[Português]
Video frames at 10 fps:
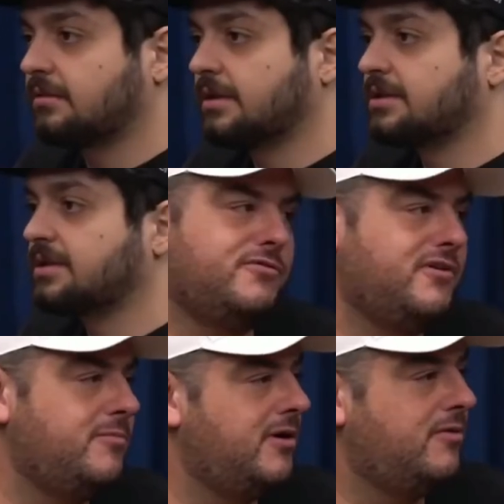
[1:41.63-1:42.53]
Então, não, não, de... não,
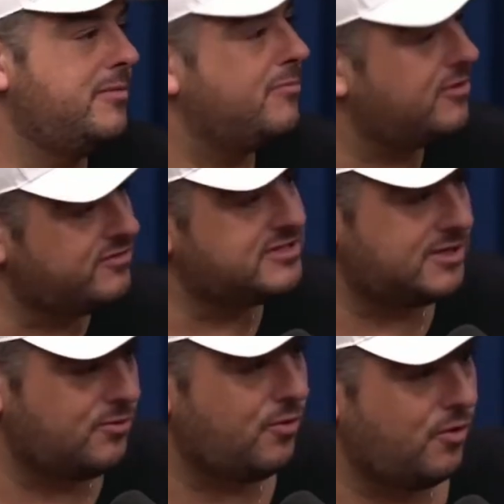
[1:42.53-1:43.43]
Flamengo. Mesmo que você
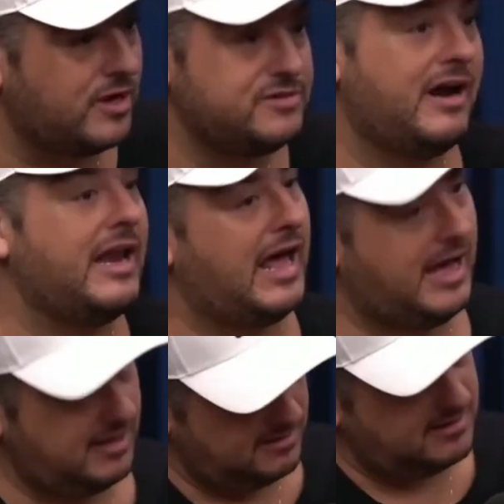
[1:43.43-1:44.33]
não concorde, vai lá.
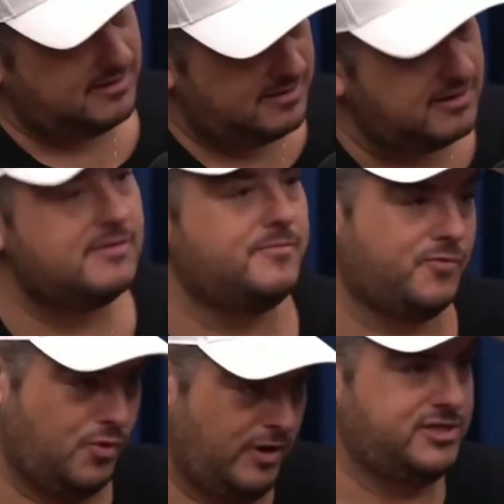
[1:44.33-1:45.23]

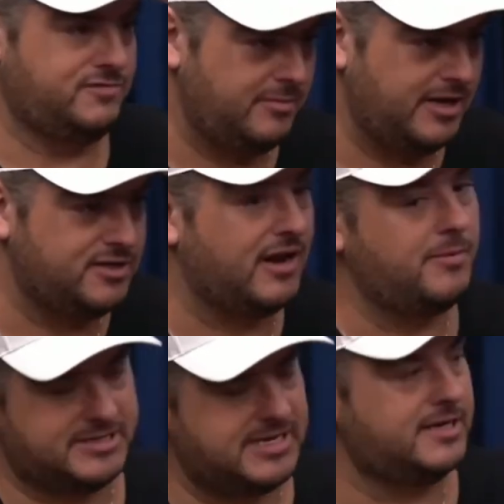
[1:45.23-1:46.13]
Coletivamente, fala,
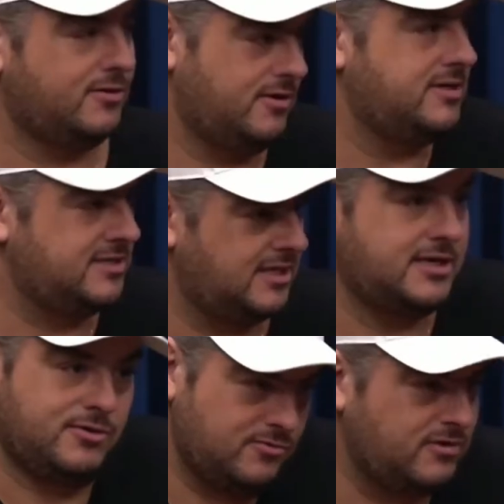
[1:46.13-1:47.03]
rapaziada, então, essa daqui
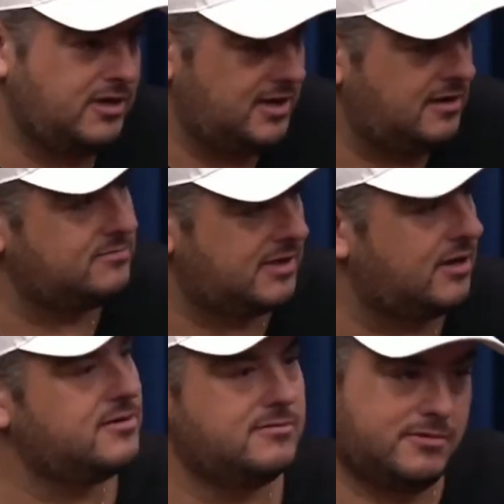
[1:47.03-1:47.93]
eu não queria
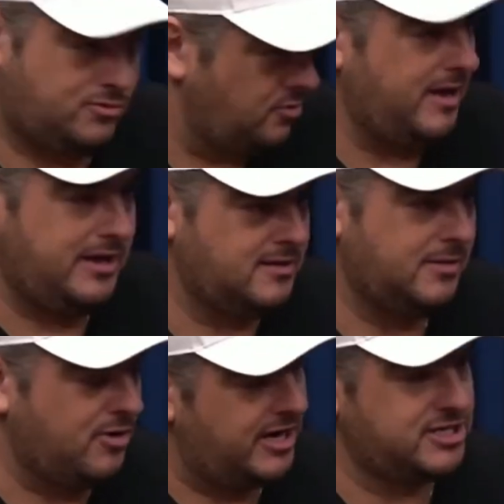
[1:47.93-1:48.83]
tal. Tudo bem.
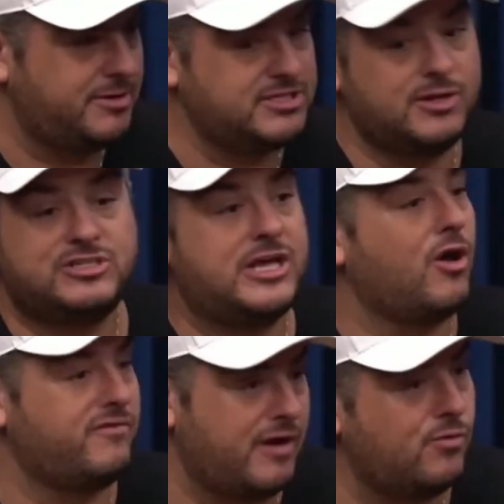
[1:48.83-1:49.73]
Democraticamente deu
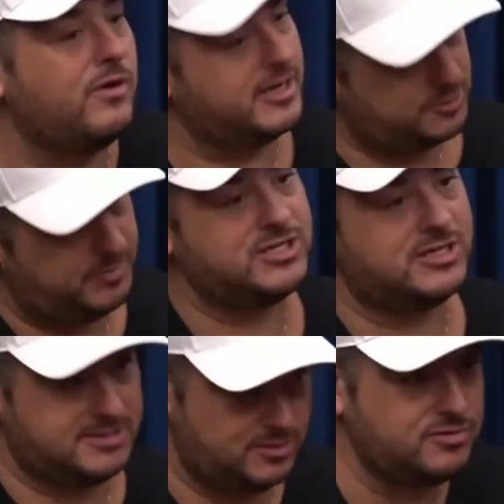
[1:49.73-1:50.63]
19 a 1. Respeite a
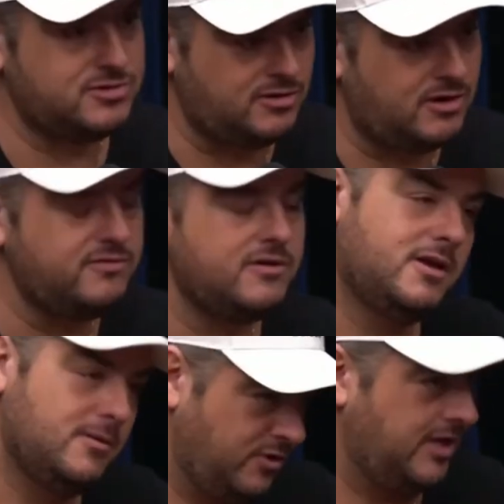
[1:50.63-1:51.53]
decisão do 19,
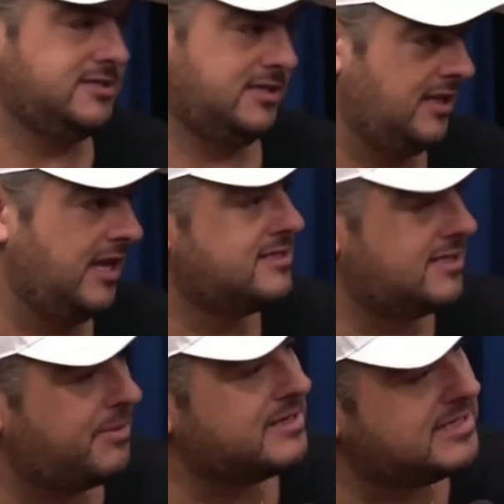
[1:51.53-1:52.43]
porque é assim que tem que ser
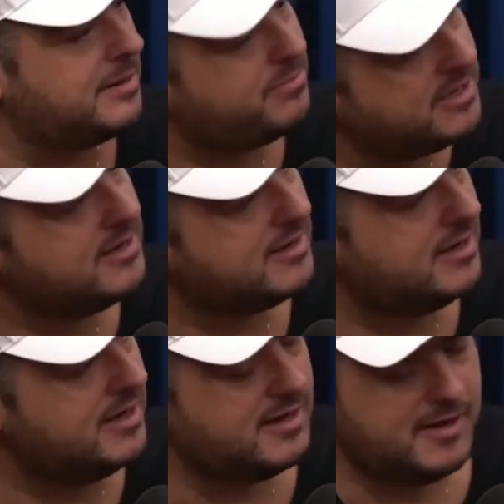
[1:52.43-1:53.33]
para sempre, né?